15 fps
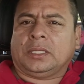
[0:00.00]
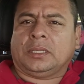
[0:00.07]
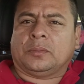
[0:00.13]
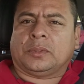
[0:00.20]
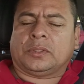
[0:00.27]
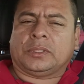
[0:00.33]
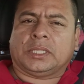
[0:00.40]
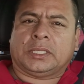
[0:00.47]
Y
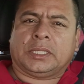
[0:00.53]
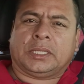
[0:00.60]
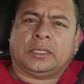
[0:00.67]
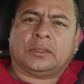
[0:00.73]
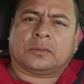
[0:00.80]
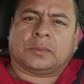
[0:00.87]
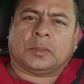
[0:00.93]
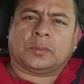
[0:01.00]
bueno, ya de ahí
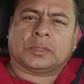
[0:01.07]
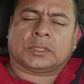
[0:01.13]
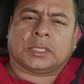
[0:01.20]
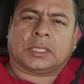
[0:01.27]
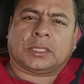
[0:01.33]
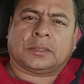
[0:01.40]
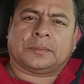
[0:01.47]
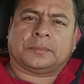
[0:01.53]
nos vamos
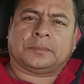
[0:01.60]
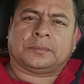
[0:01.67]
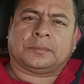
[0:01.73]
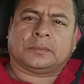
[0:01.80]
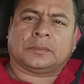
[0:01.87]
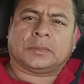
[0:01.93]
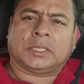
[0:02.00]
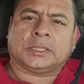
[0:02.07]
a,
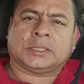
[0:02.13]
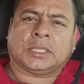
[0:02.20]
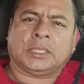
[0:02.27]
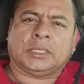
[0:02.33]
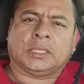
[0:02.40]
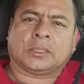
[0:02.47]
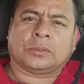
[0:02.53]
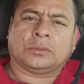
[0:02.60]
a
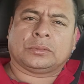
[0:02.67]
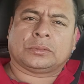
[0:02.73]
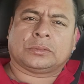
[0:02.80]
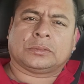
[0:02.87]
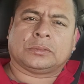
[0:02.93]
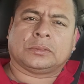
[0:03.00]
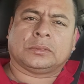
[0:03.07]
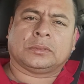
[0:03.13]
Salina
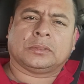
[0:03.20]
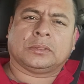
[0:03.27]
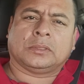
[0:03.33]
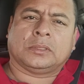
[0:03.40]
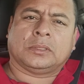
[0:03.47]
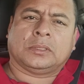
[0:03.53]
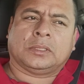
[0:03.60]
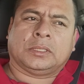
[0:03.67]
Cruz.
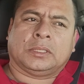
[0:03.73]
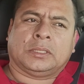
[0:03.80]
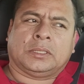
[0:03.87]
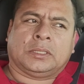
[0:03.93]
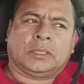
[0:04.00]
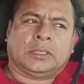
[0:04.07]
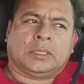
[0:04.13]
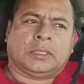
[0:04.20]

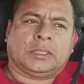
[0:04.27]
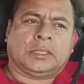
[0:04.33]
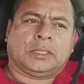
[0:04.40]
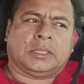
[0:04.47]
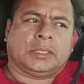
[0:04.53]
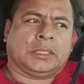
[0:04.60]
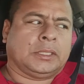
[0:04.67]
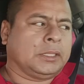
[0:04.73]

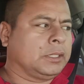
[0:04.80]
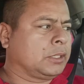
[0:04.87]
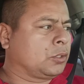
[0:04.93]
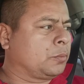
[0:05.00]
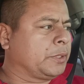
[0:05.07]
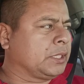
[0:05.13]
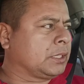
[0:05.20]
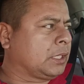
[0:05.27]
Eh,
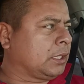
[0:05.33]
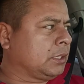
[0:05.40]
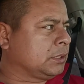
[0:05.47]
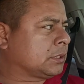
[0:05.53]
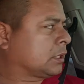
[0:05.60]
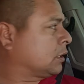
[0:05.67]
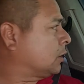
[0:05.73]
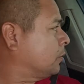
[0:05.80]

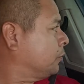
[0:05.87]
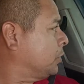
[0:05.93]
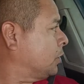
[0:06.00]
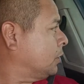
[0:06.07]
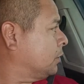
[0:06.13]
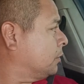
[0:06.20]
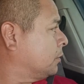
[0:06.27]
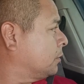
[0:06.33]
comentarles que
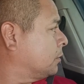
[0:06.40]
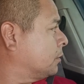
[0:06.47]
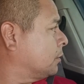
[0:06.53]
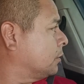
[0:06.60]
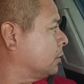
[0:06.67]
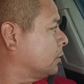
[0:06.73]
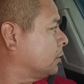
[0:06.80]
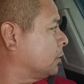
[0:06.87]
también
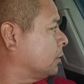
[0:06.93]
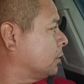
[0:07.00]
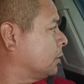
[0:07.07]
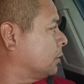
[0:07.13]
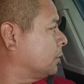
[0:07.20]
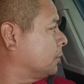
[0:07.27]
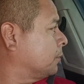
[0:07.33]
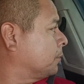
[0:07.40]

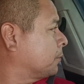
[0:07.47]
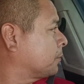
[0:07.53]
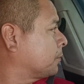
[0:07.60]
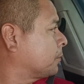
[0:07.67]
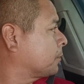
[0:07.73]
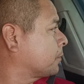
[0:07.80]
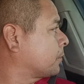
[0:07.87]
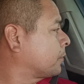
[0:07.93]
eh,
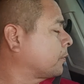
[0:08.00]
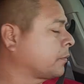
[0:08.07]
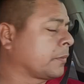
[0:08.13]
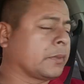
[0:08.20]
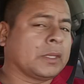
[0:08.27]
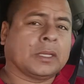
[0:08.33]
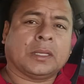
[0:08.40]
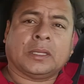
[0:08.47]

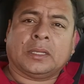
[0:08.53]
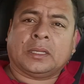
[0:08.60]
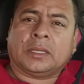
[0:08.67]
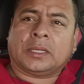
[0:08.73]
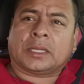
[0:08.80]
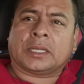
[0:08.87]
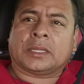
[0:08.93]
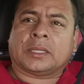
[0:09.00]

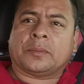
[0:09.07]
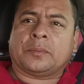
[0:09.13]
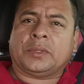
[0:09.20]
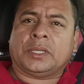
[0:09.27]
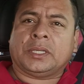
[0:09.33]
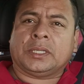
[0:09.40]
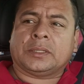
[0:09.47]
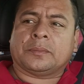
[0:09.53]
que
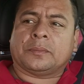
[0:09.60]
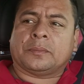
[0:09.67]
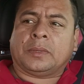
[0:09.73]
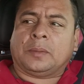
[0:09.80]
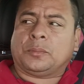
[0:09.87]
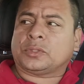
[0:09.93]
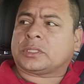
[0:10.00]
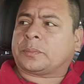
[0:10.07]
también
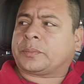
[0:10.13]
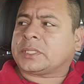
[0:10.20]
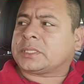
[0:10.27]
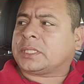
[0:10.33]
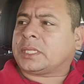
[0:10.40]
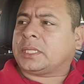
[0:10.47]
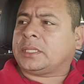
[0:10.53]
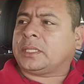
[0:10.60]
vamos a
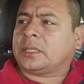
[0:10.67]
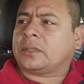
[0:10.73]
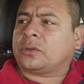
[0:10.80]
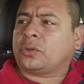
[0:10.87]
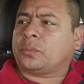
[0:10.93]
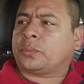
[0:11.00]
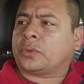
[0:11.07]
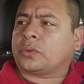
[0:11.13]
pasar el día de
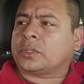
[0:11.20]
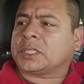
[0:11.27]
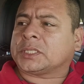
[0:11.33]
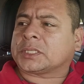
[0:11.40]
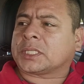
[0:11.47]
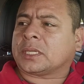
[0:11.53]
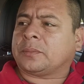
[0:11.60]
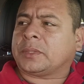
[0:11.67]
hoy por
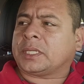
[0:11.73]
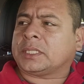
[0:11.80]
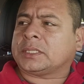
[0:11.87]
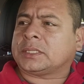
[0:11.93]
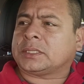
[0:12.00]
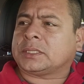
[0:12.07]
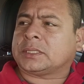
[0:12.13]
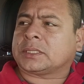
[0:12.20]
unas
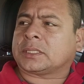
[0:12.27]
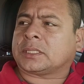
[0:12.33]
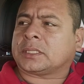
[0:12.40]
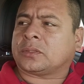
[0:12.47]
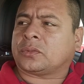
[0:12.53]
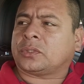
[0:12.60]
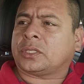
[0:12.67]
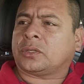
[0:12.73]
cámaras
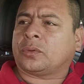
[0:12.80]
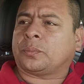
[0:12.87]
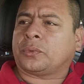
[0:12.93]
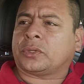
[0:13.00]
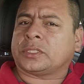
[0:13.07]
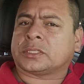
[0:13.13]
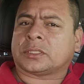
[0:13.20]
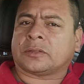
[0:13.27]
que nos llegó
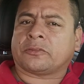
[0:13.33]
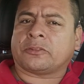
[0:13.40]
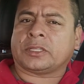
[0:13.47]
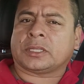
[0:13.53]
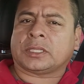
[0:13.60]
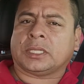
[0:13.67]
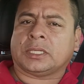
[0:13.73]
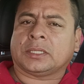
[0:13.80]
por esta
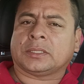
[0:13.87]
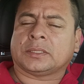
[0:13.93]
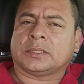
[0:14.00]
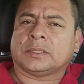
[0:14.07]
feta